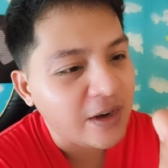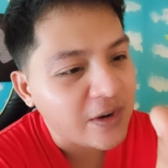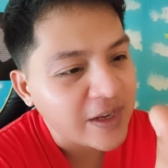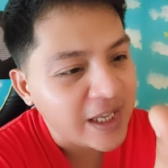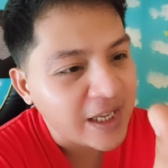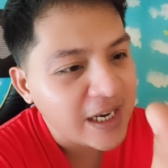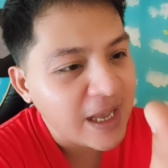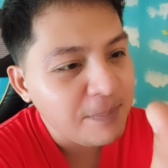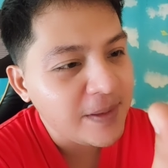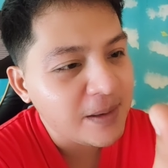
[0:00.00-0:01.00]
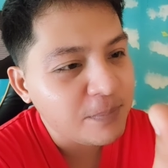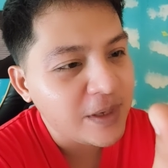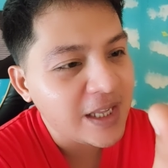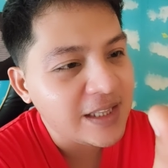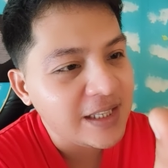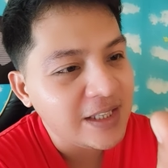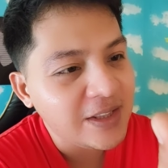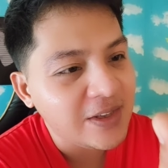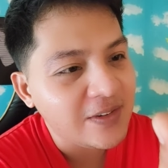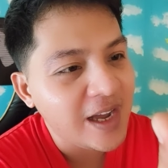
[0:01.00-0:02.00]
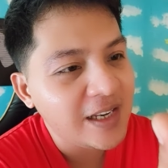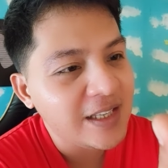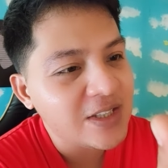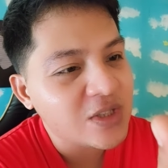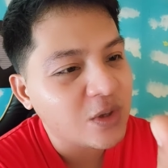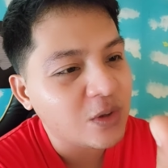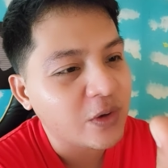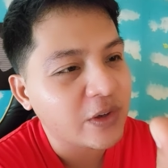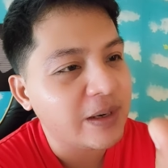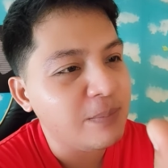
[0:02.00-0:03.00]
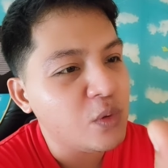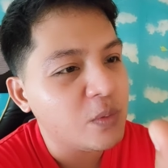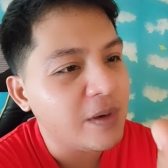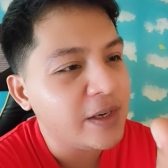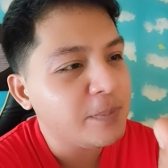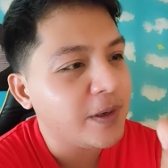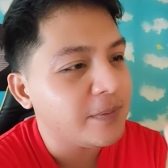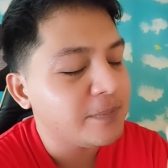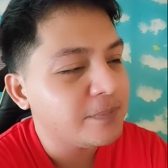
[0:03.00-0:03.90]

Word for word: Okay, hanapin lang po natin dito yung uninstall or remove. Ano po?